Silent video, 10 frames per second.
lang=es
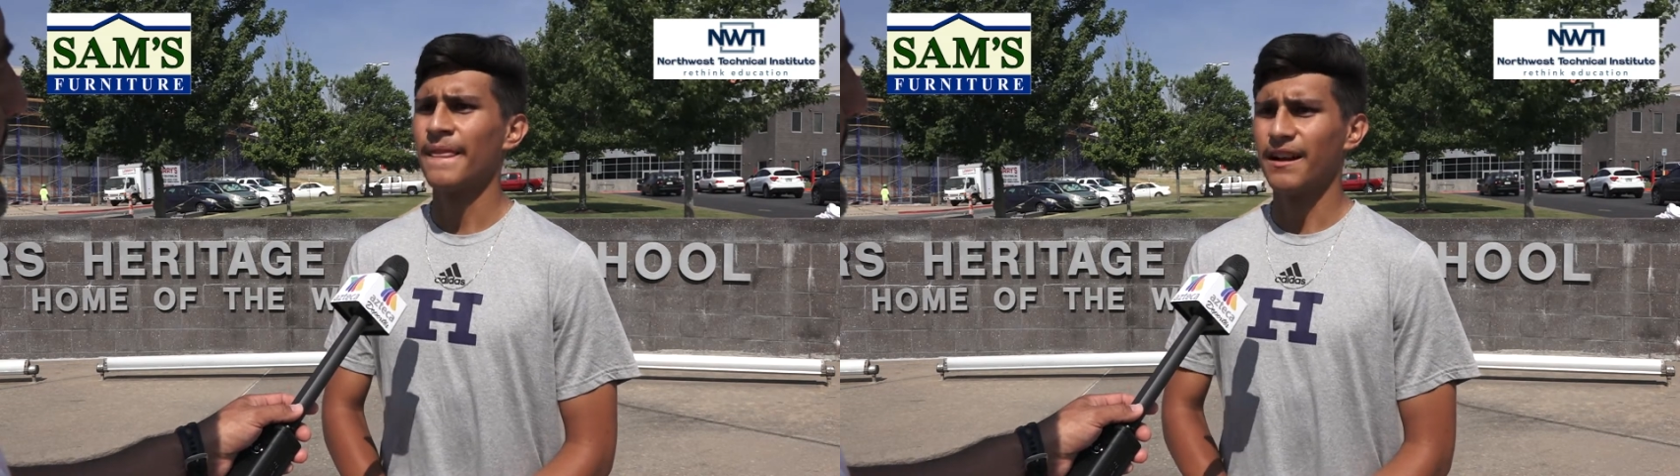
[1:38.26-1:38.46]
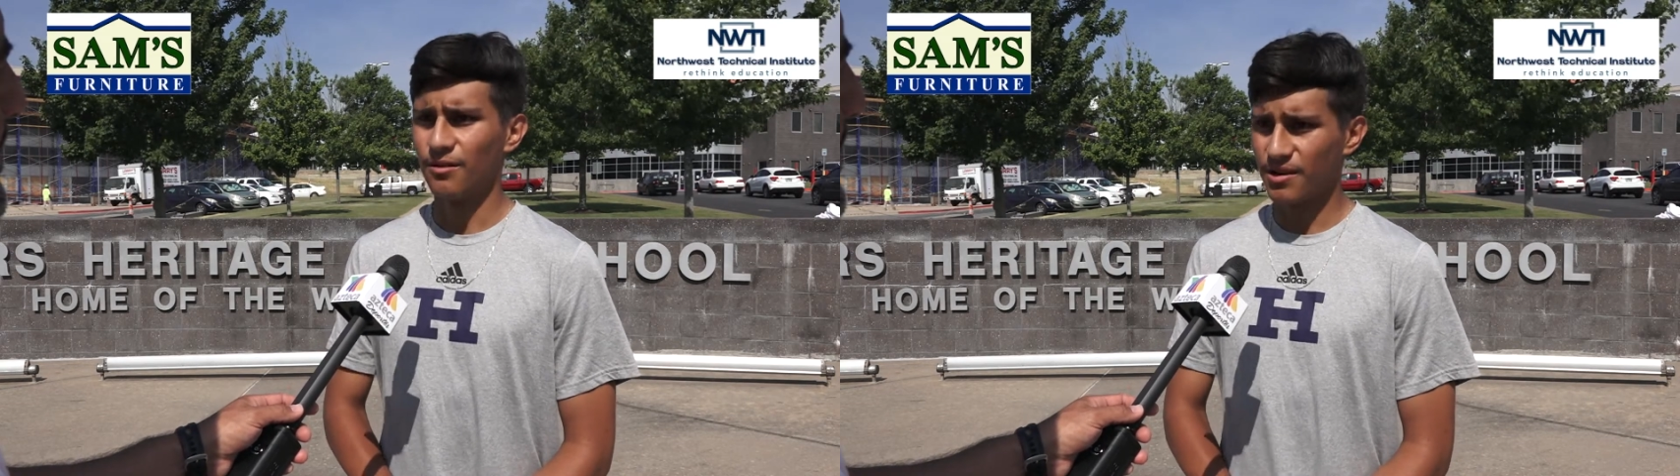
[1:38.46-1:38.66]

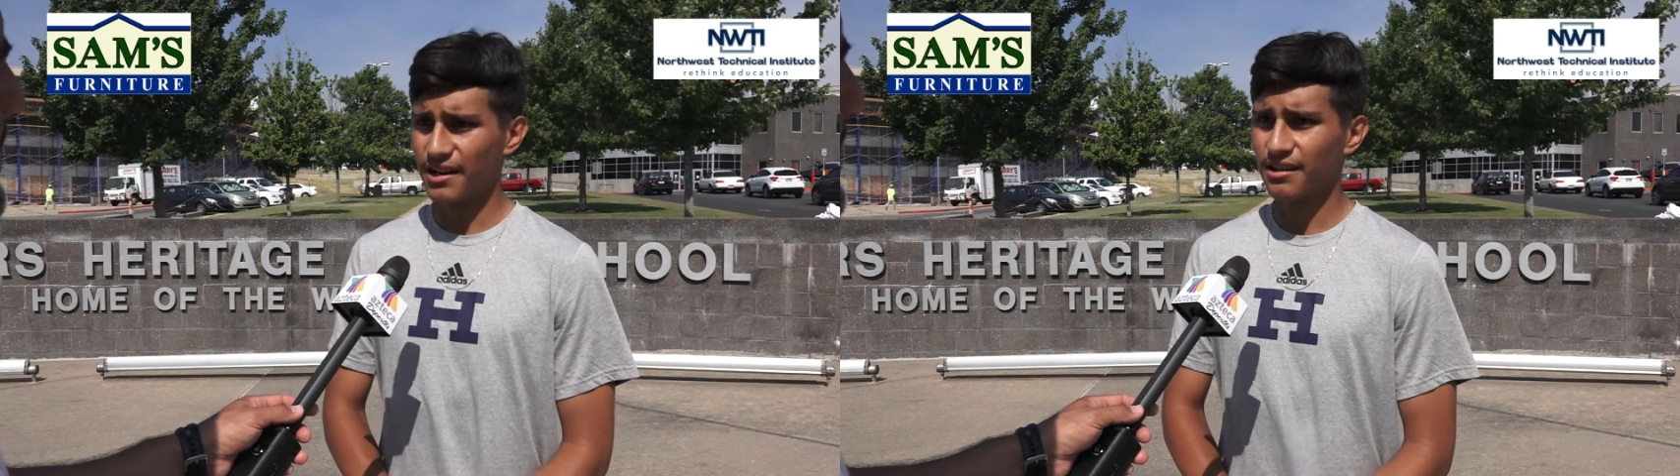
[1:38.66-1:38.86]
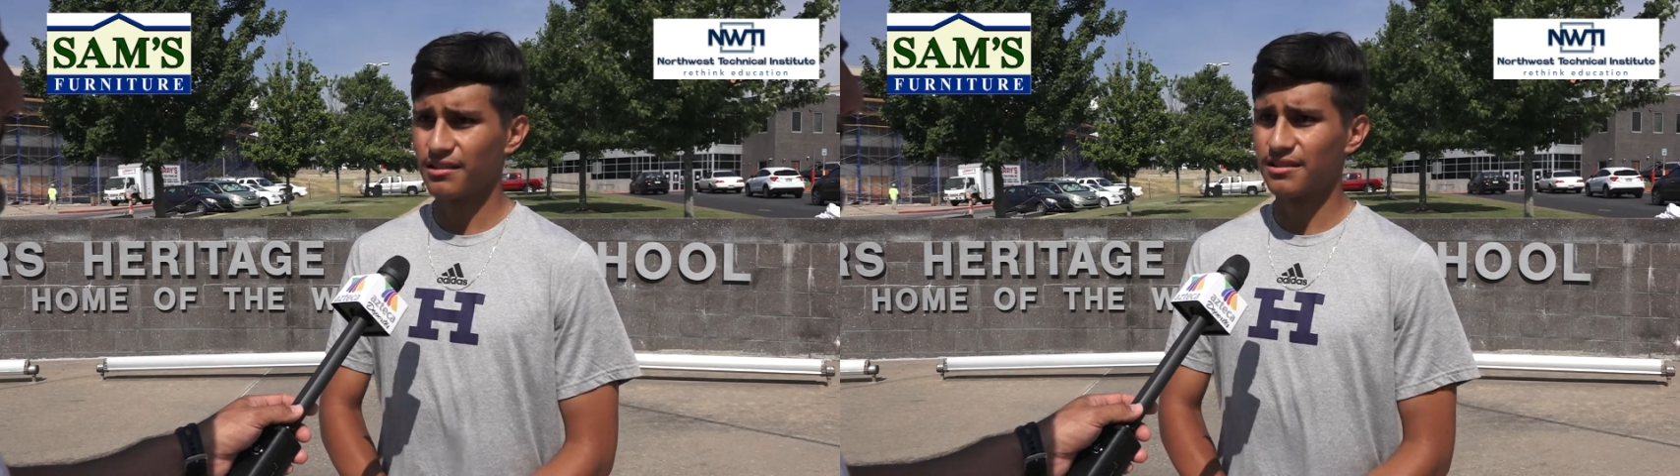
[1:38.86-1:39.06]

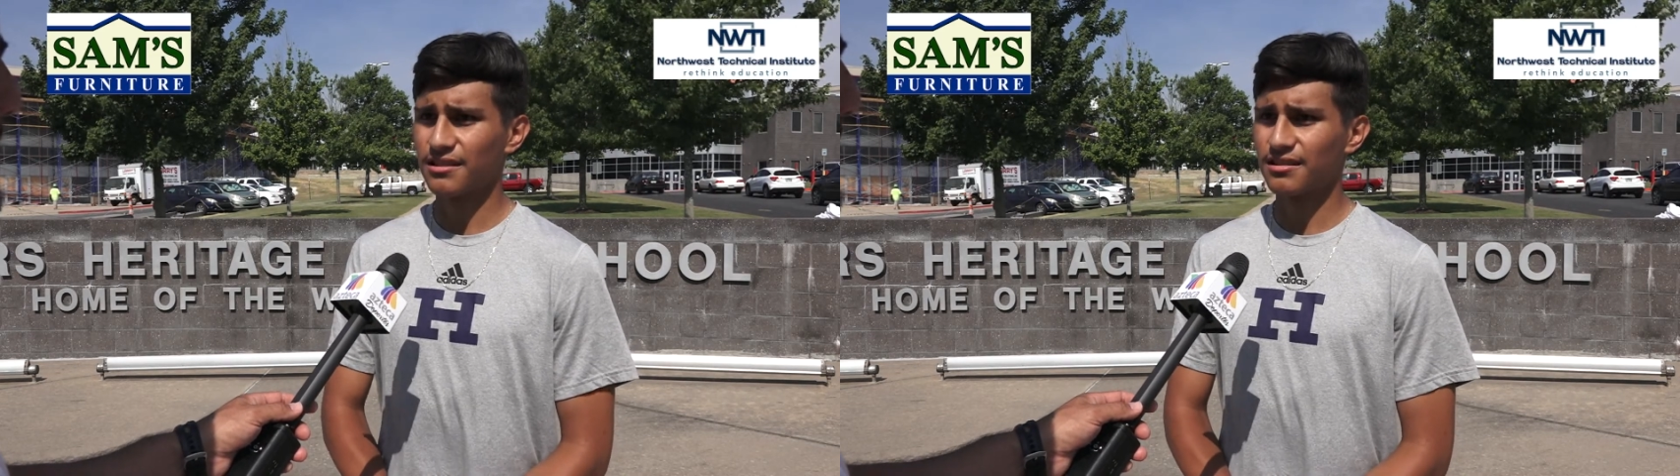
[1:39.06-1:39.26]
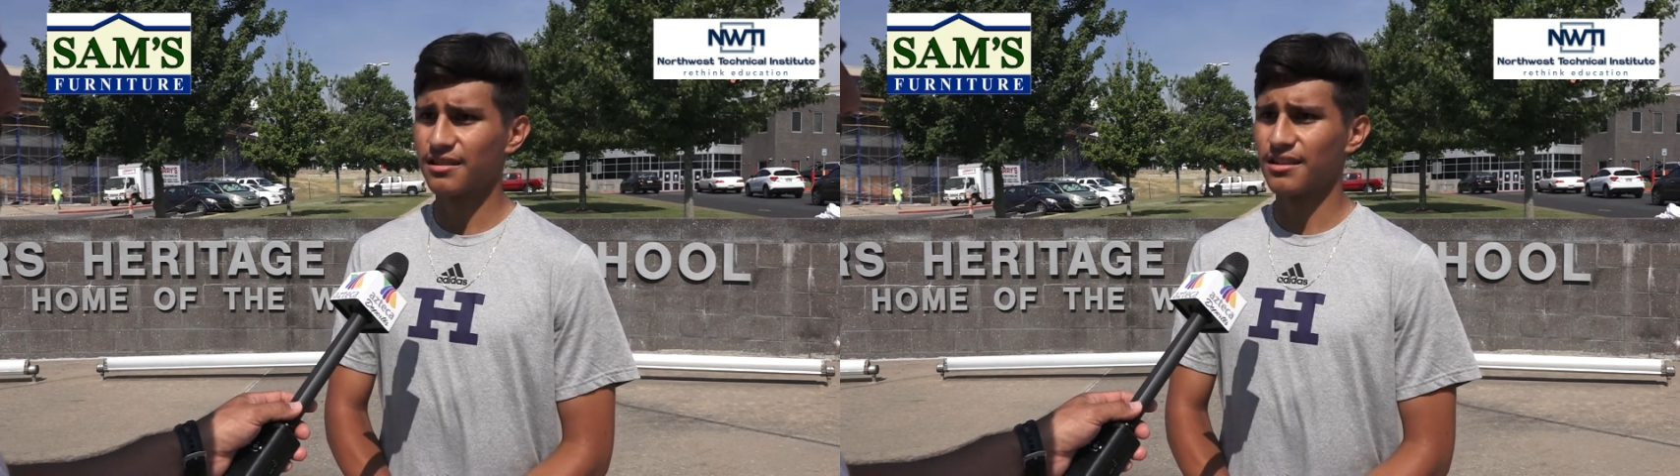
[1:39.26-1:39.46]
jugar en los
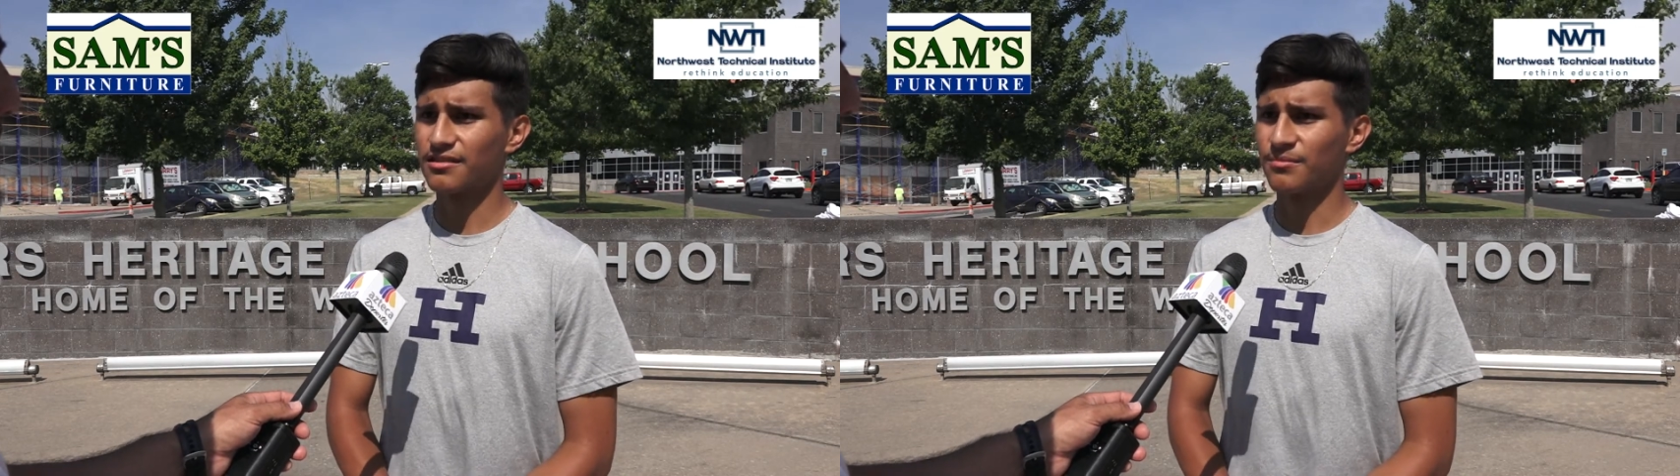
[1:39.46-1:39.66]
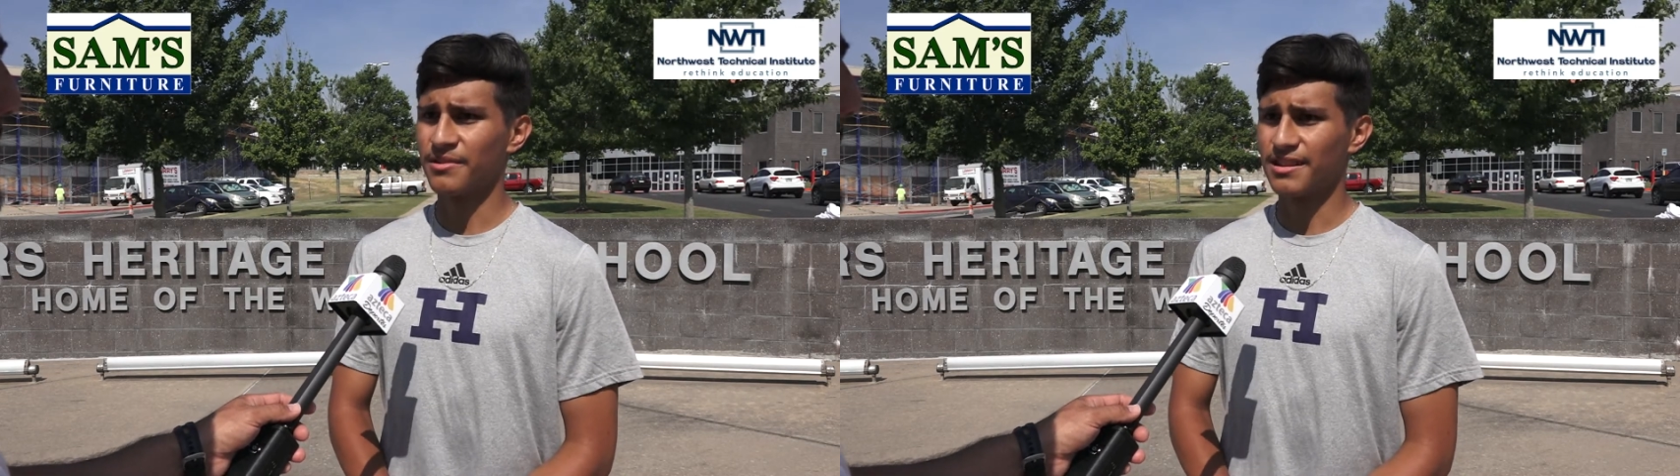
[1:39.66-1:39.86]
libros de canas como